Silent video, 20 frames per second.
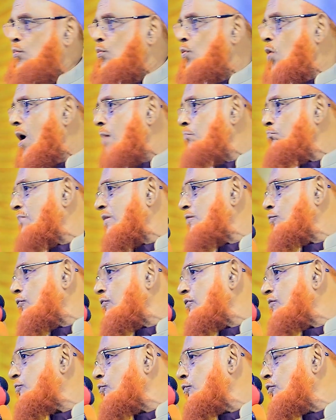মুহাম্মাদুর
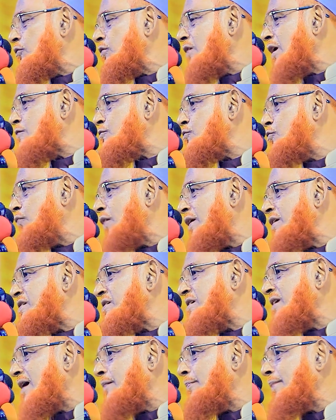রসুল্লাহর সুপারিশ
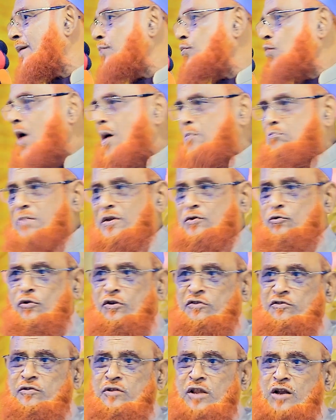লাগবে মুহাম্মাদুর
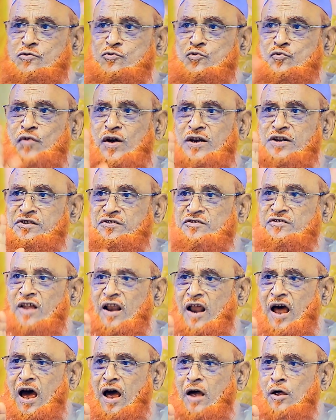রসুল্লাহর সুপারিশ
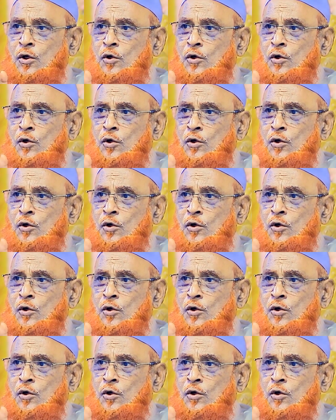ছাড়া